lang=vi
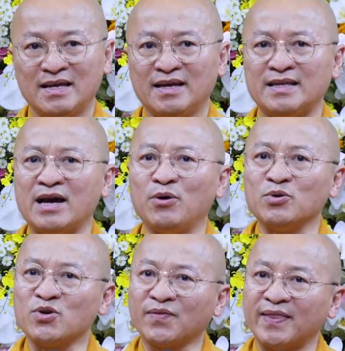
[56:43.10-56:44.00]
Dầu
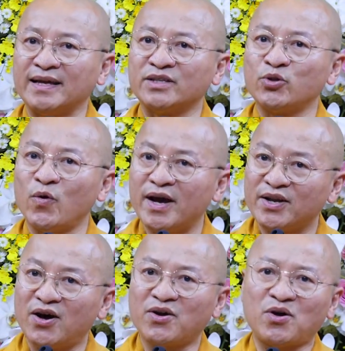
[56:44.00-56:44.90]
cho tiền thuê
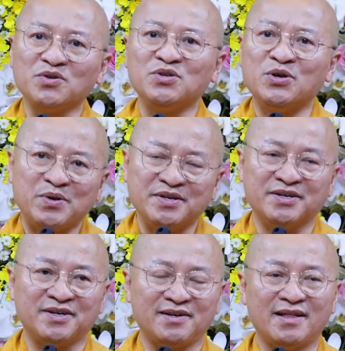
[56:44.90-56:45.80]
đó có nhiều đi
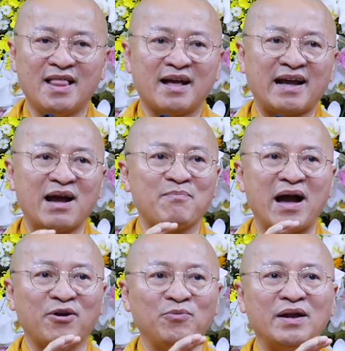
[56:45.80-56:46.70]
nữa, các
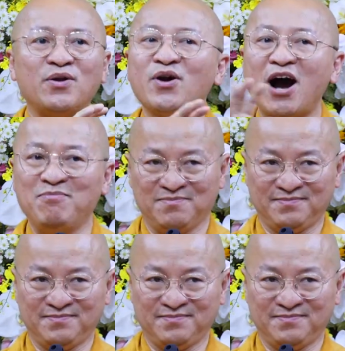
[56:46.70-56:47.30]
bạn cũng nên nói không,